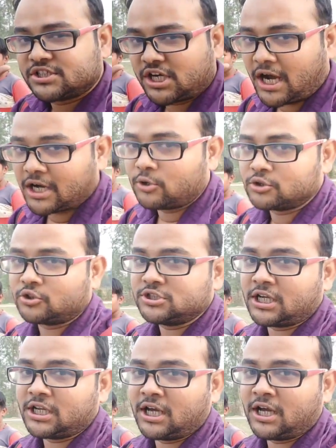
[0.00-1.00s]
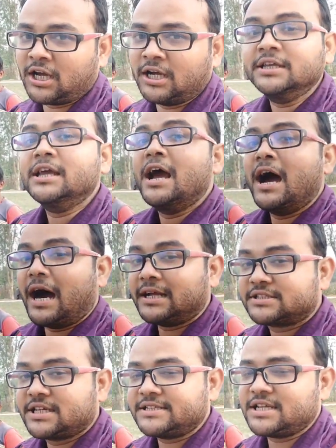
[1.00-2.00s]
স্বাগত জানাই
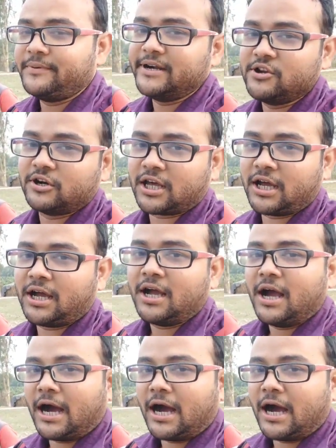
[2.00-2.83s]
আজকে যে ভিডিওটা